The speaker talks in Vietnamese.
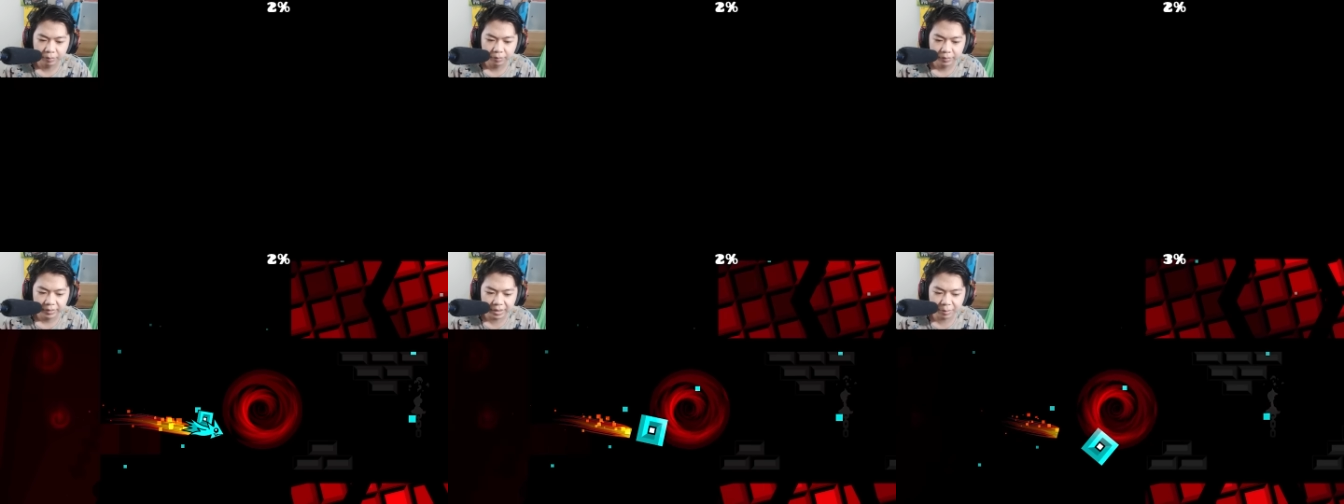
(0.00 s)

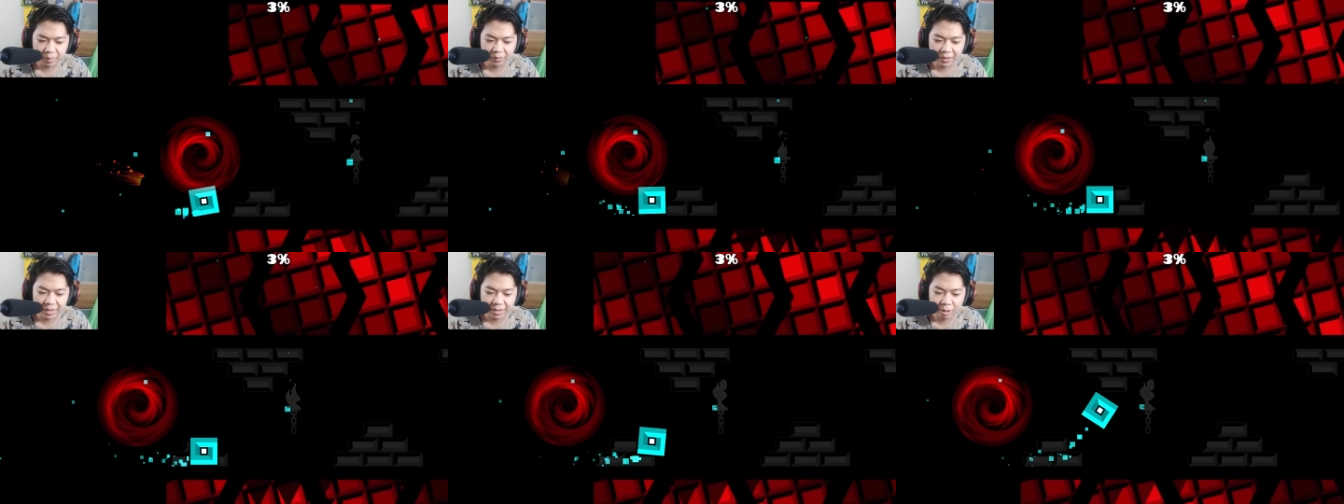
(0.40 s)
chắc mình
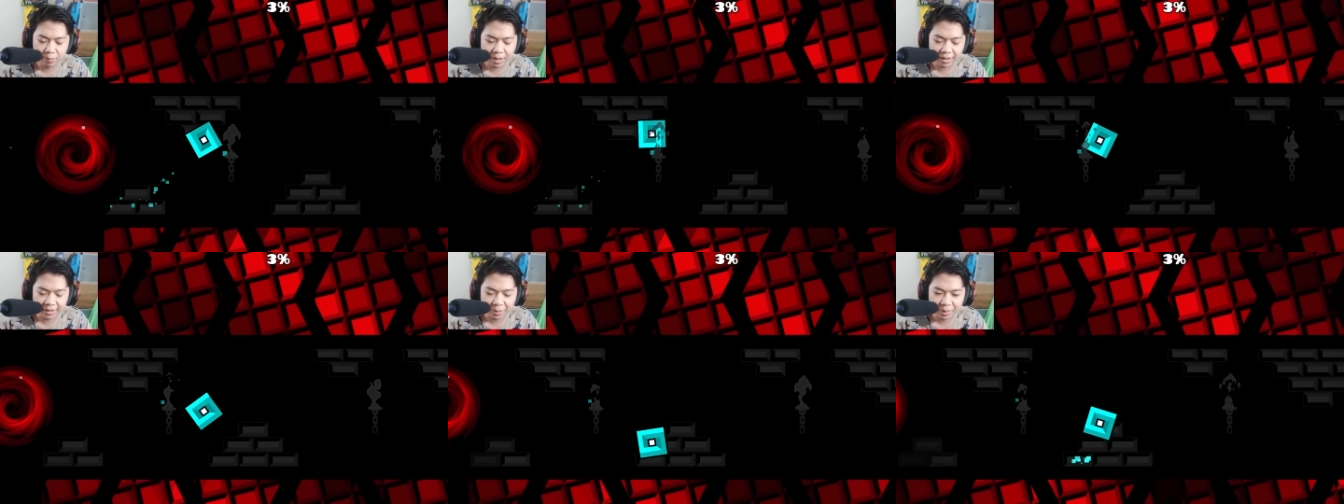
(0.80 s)
phải đi rửa
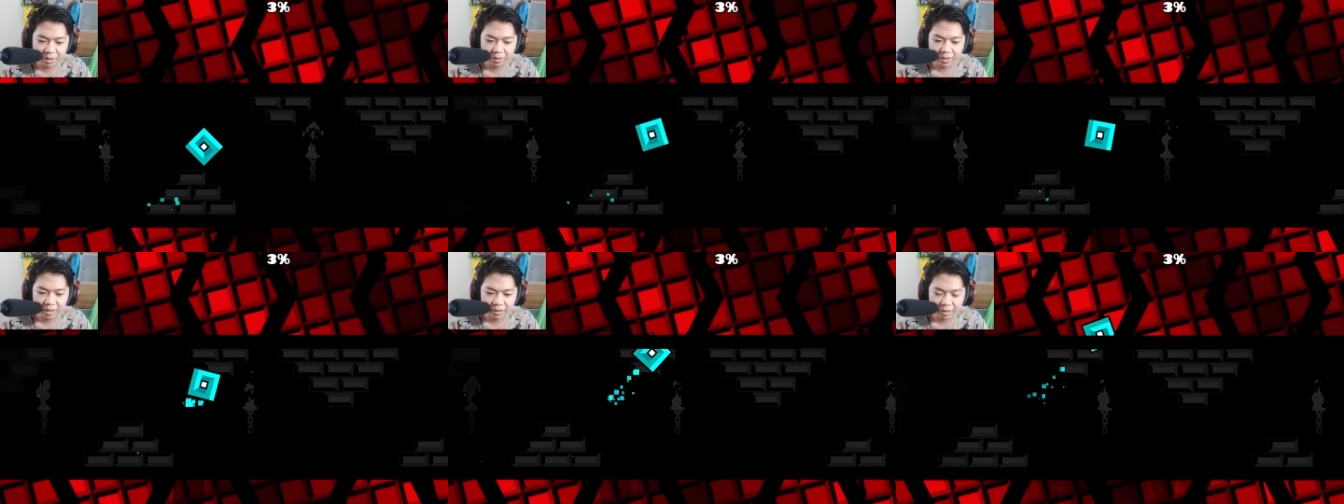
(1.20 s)
mặt cái mọi
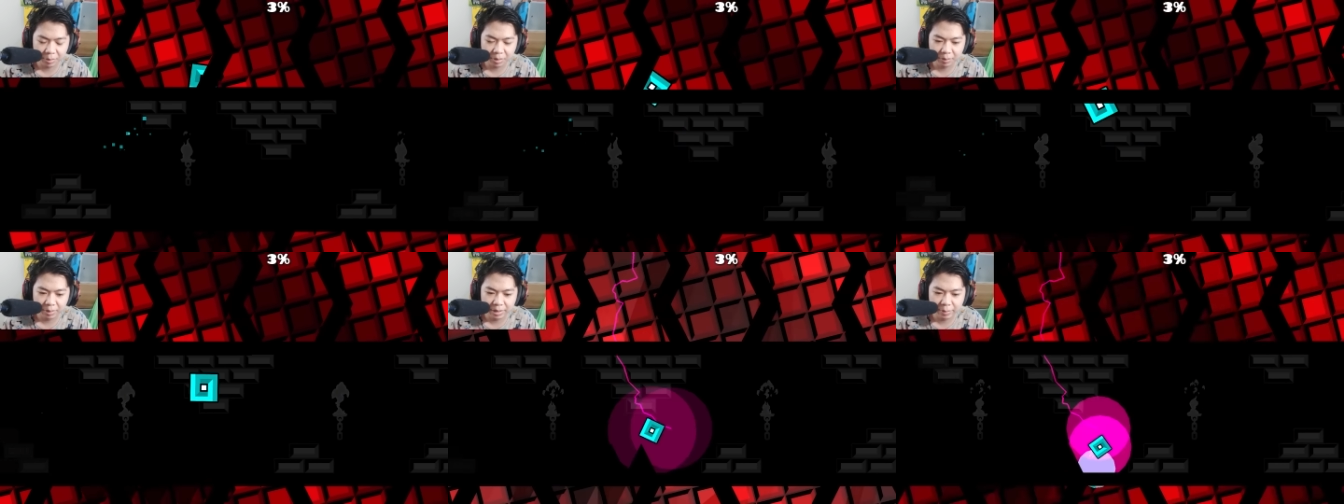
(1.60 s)
người giờ chắc
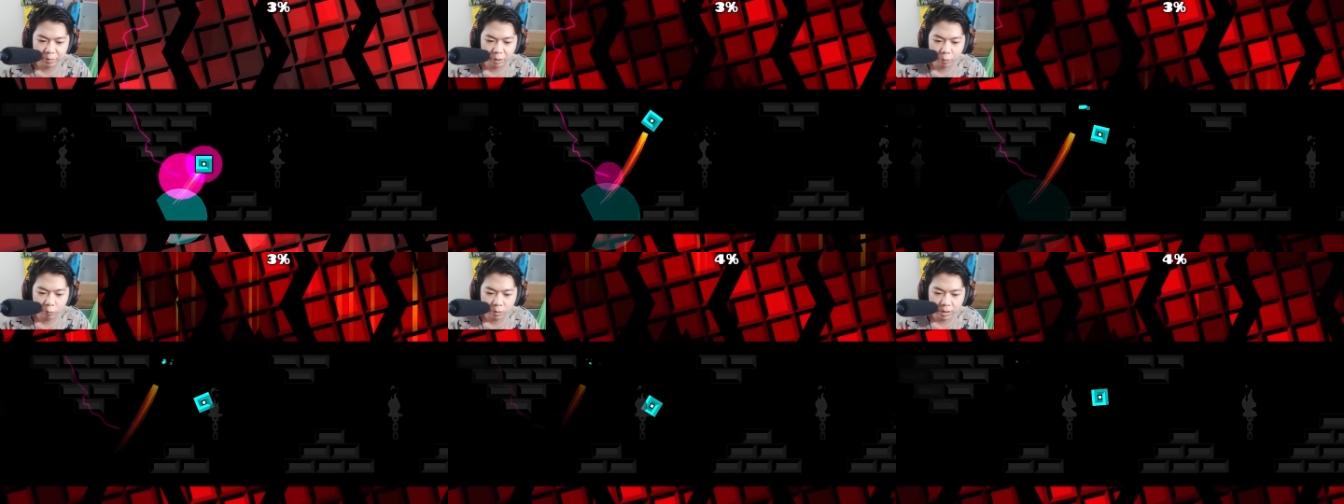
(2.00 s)
mình bị buồn
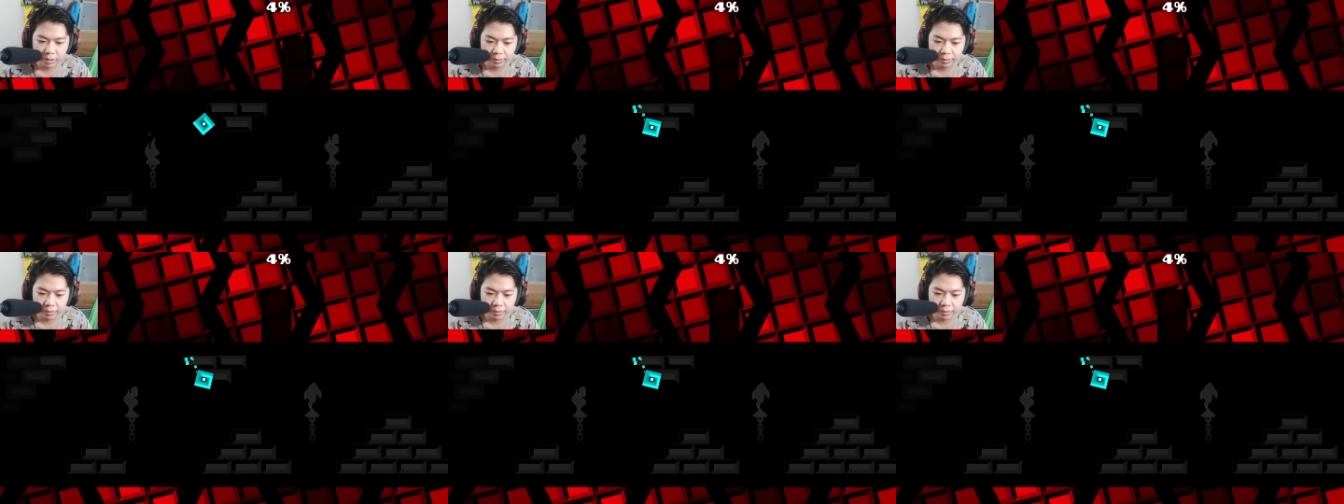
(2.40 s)
ngủ á